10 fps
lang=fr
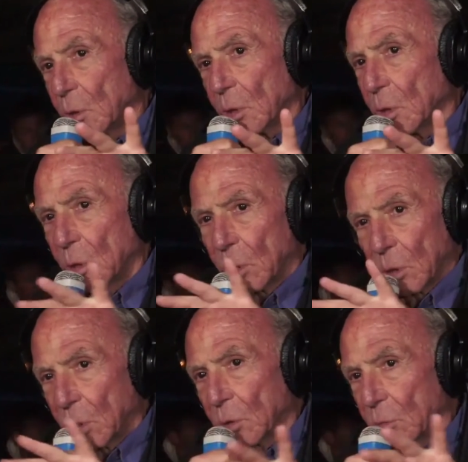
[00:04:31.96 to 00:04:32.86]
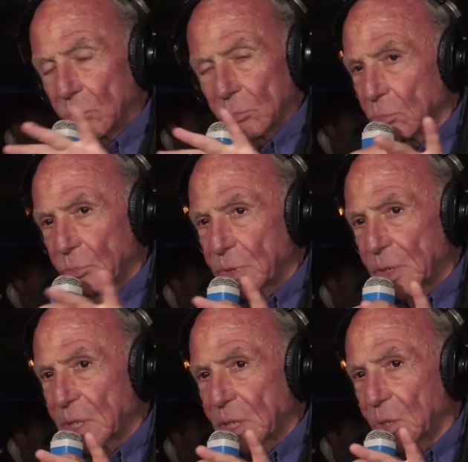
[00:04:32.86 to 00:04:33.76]
euh,
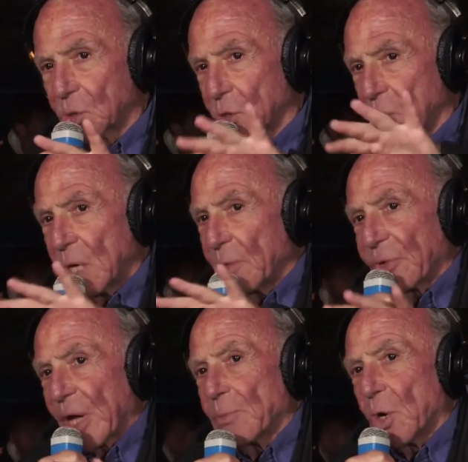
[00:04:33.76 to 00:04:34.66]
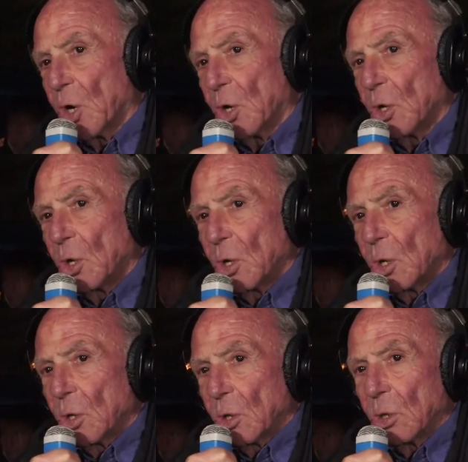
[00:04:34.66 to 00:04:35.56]
c'est vraiment...
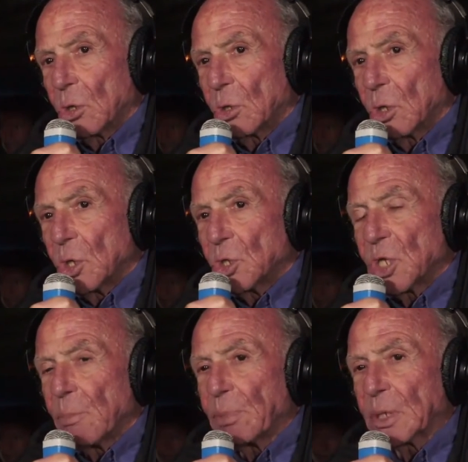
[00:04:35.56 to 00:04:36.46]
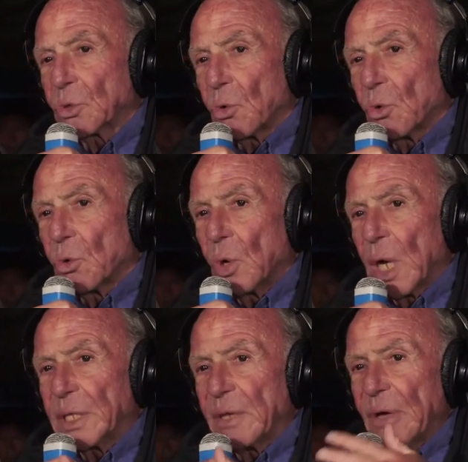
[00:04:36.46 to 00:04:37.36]
Euh, j'aime pas trop
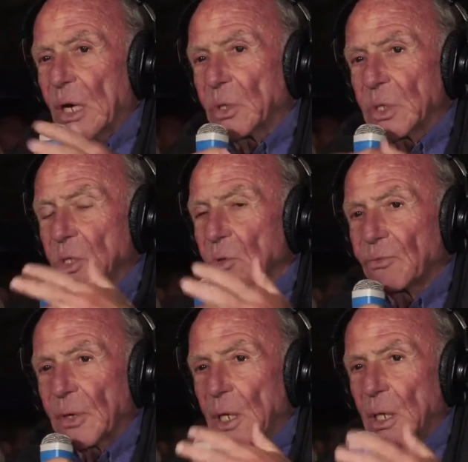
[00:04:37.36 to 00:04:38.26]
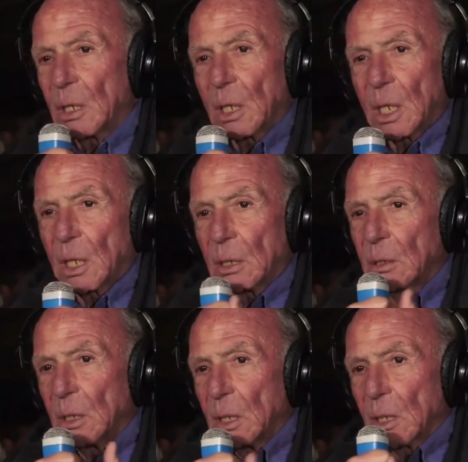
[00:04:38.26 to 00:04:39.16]
la dévalorisation, enfin
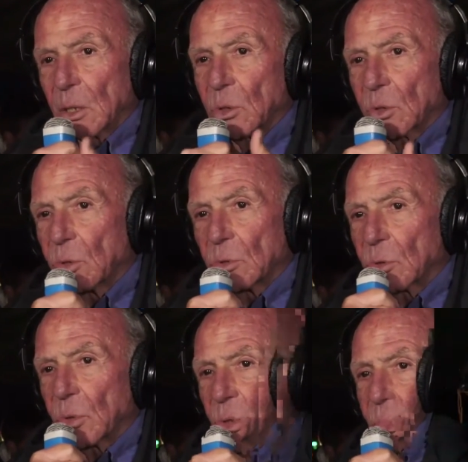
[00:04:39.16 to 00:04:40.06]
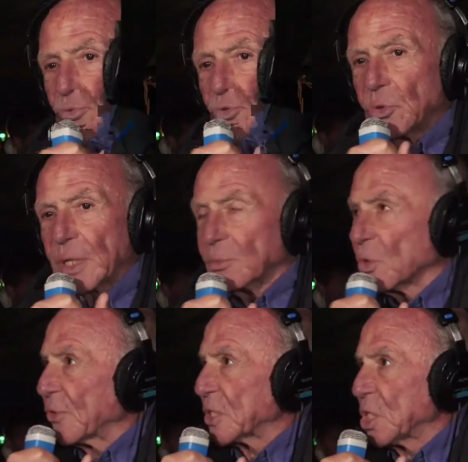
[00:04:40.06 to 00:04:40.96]
qu'on abuse du terme de
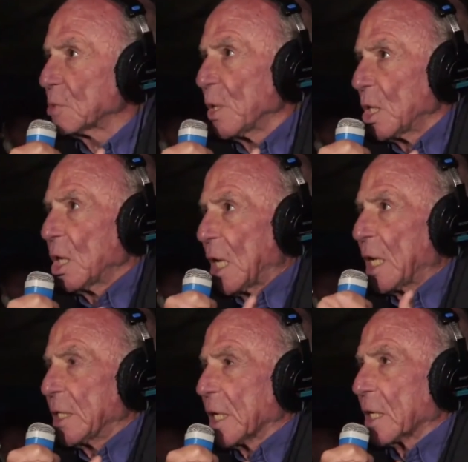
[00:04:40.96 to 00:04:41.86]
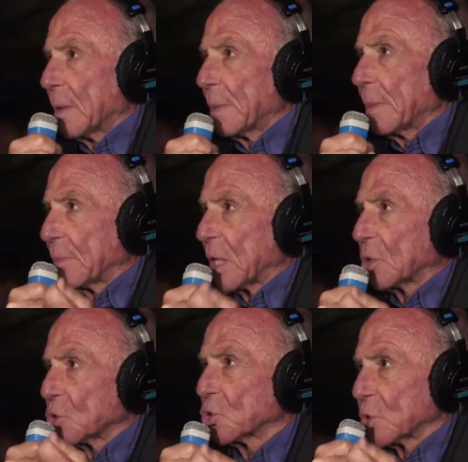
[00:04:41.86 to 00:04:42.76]
fascisme. Là, il y a quand même
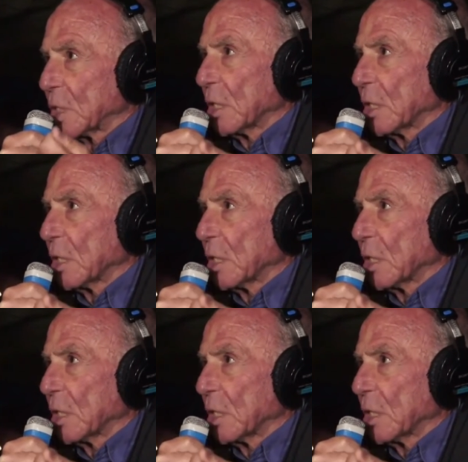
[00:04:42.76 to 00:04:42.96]
quelque chose qui